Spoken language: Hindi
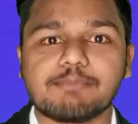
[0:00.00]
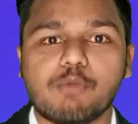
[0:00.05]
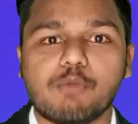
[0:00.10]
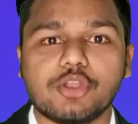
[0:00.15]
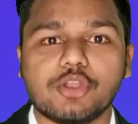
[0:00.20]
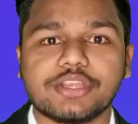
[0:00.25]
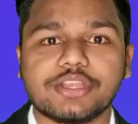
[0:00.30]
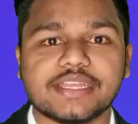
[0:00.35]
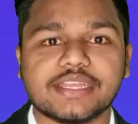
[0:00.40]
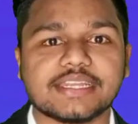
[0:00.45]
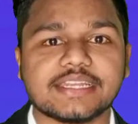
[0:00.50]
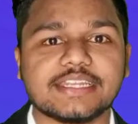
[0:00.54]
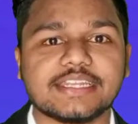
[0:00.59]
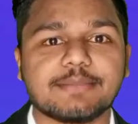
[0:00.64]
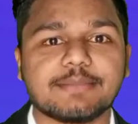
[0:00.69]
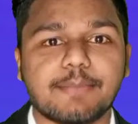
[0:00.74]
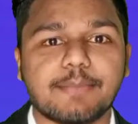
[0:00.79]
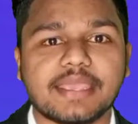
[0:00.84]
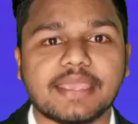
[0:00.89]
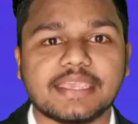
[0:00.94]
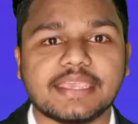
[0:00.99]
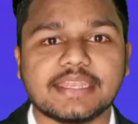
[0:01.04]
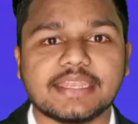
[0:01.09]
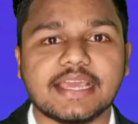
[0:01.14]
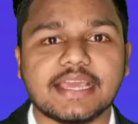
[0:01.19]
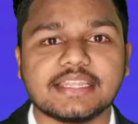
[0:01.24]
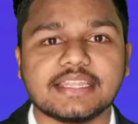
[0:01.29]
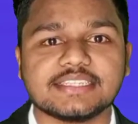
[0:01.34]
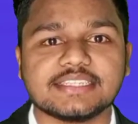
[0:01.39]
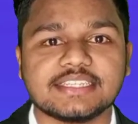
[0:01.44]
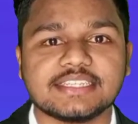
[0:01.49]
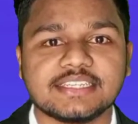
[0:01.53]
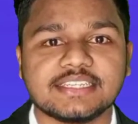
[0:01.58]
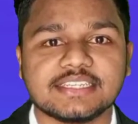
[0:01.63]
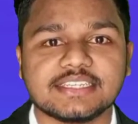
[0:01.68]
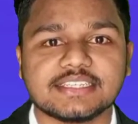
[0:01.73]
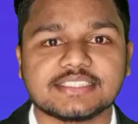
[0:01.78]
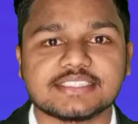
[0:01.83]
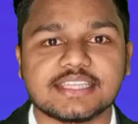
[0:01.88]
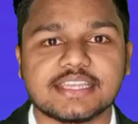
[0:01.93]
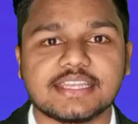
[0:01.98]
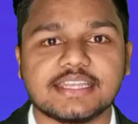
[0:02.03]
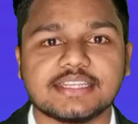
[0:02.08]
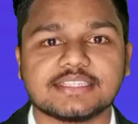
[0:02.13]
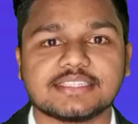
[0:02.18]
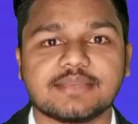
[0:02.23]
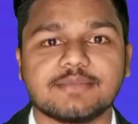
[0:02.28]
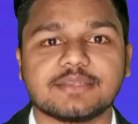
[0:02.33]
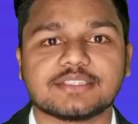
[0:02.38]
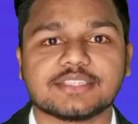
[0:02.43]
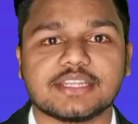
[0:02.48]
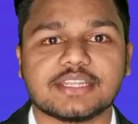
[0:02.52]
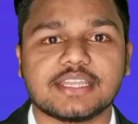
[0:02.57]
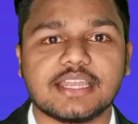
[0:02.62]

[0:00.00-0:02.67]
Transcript: पॉलिटेक्निक मैकेनिकल इंजीनियरिंग के सेकेंड सेमेस्टर